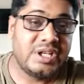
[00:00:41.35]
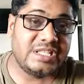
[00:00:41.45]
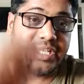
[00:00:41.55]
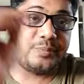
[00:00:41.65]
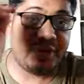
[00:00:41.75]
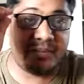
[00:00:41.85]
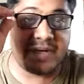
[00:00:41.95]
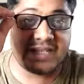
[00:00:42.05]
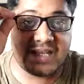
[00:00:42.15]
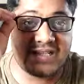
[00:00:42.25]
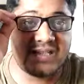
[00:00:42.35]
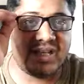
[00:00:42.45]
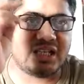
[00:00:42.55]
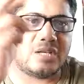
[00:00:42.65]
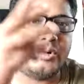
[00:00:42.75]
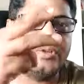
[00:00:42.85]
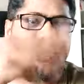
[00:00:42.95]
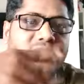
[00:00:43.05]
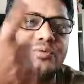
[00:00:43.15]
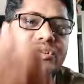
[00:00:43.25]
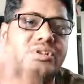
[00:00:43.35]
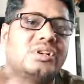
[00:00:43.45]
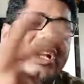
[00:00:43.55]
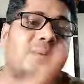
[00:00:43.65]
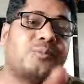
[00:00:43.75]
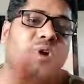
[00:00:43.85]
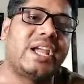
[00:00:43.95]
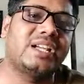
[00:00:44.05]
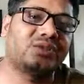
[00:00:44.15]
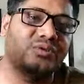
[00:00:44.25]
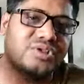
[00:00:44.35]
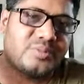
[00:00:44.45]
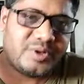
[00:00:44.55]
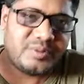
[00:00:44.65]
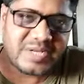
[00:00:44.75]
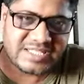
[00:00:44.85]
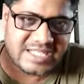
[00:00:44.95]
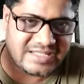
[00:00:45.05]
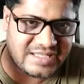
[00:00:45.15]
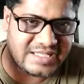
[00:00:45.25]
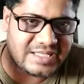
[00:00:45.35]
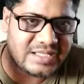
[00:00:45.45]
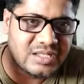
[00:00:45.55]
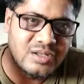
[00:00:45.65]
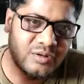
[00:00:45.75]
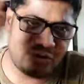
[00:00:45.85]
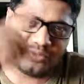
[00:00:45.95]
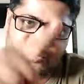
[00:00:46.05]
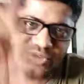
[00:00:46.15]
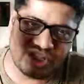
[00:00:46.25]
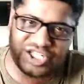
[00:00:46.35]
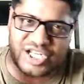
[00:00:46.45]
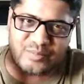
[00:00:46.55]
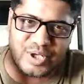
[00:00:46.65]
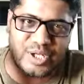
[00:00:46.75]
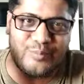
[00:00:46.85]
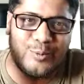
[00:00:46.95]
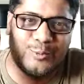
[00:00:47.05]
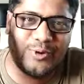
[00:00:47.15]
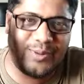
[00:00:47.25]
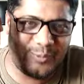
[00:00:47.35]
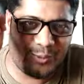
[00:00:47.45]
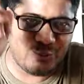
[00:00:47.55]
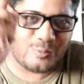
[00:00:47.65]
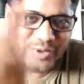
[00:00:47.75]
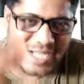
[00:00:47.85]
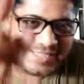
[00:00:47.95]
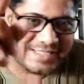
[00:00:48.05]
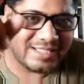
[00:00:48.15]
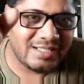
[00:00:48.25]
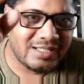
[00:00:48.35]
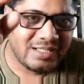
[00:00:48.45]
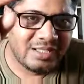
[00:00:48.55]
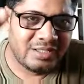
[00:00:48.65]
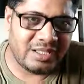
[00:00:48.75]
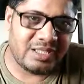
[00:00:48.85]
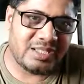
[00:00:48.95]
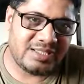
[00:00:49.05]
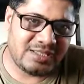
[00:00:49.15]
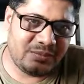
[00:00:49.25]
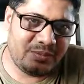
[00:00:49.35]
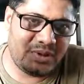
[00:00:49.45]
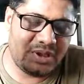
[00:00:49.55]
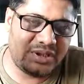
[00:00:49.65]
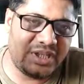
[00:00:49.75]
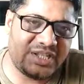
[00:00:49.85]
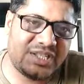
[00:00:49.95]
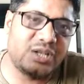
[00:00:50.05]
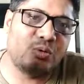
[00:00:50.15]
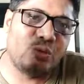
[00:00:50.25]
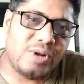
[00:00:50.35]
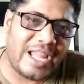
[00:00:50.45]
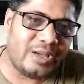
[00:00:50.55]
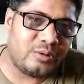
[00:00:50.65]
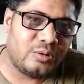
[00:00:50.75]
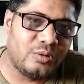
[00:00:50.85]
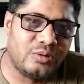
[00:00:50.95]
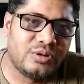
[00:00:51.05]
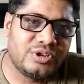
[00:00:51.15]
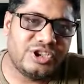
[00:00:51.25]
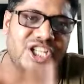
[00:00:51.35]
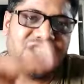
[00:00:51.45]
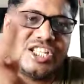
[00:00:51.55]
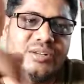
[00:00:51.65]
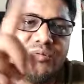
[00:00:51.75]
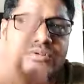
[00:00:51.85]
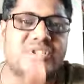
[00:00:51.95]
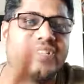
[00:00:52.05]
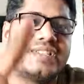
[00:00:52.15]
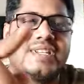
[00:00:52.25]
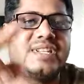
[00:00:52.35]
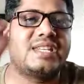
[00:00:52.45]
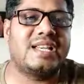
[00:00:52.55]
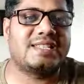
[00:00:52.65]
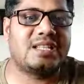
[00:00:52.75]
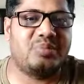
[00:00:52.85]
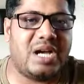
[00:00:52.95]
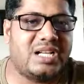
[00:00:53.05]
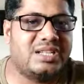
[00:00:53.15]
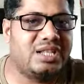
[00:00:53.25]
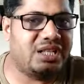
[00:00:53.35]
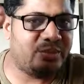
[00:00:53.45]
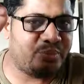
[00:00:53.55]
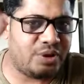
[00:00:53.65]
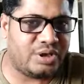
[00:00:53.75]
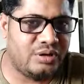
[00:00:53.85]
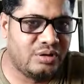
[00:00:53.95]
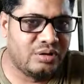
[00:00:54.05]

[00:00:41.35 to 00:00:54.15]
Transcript: इसकी परिभाषा इसलिए कि कोई इसका सूत्र अगर आपको आएगा तो उसकी परिभाषा आ जाएगी और सूत्र शायद मैं नहीं भूलूँ तो आप लोगों को याद है कि किसी देश की कुल आय को देश की कुल जनसंख्या से भाग देने पर